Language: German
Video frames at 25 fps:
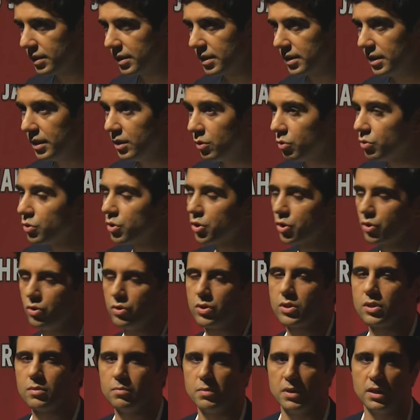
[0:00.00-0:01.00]
Sie
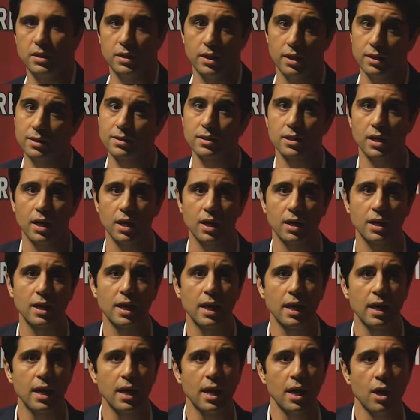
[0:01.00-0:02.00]
unterstützen mich jeden Tag.
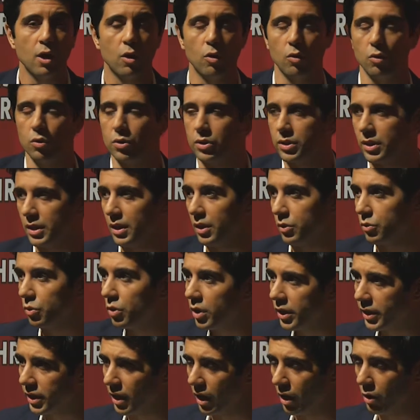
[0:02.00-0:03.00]
Und
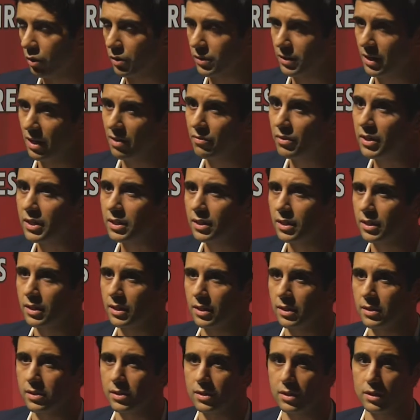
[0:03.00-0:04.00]
natürlich auch sehr
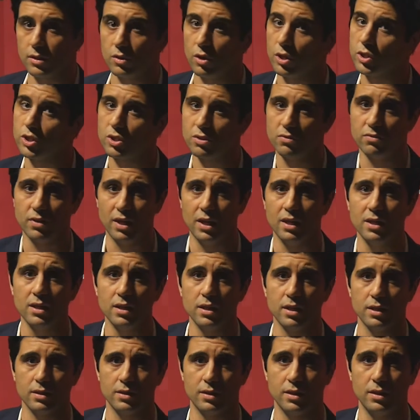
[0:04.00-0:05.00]
wichtig ist die Deutsche
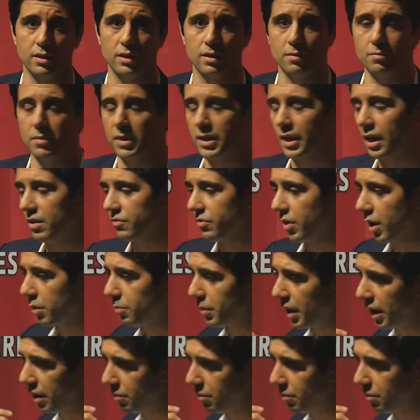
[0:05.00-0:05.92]
Welle, die mich einfach mal